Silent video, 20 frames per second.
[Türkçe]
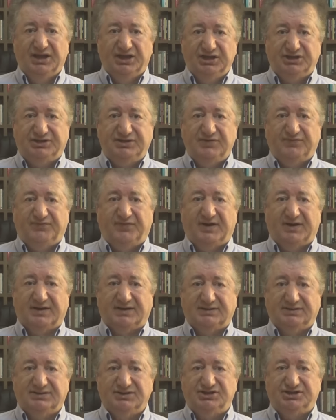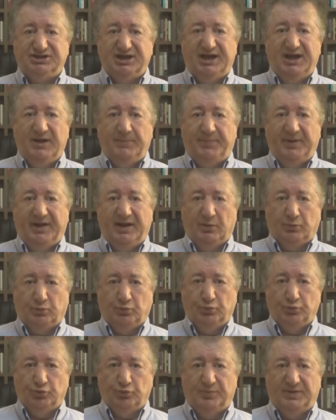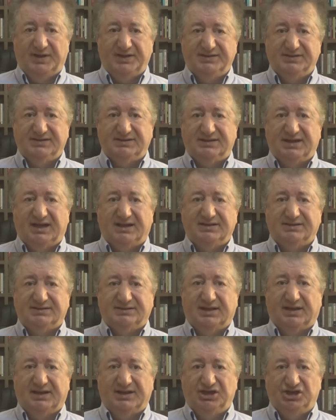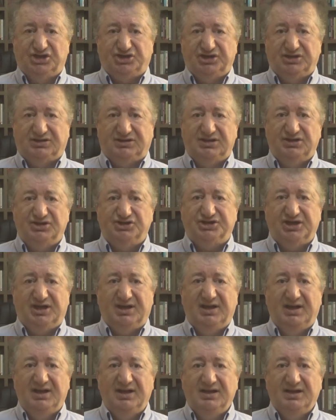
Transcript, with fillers: iki farklı CHP kurmayından da işitince